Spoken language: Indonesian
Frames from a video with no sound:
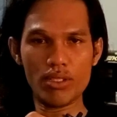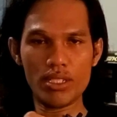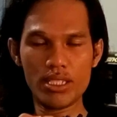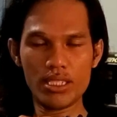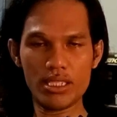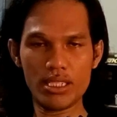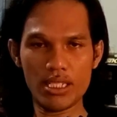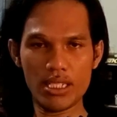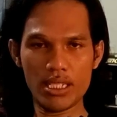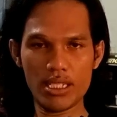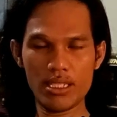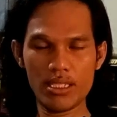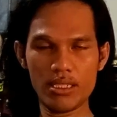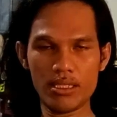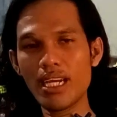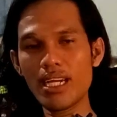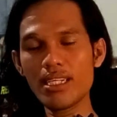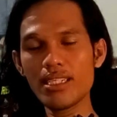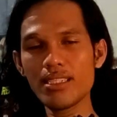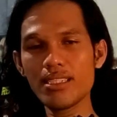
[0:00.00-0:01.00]
Indonesia
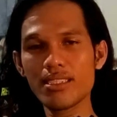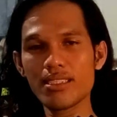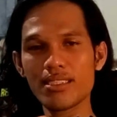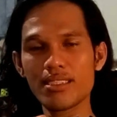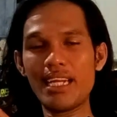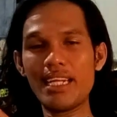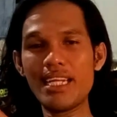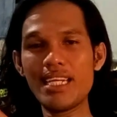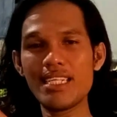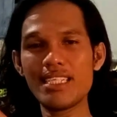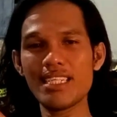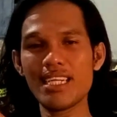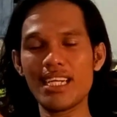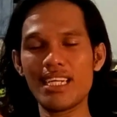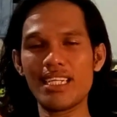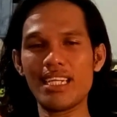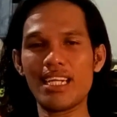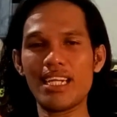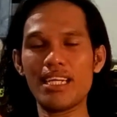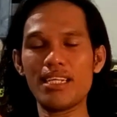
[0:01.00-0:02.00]
yang
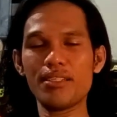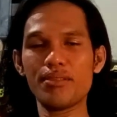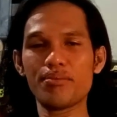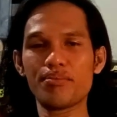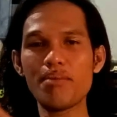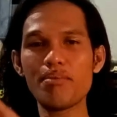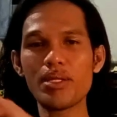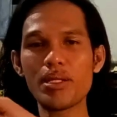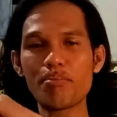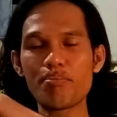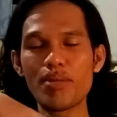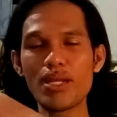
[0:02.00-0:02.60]
anehnya adalah ia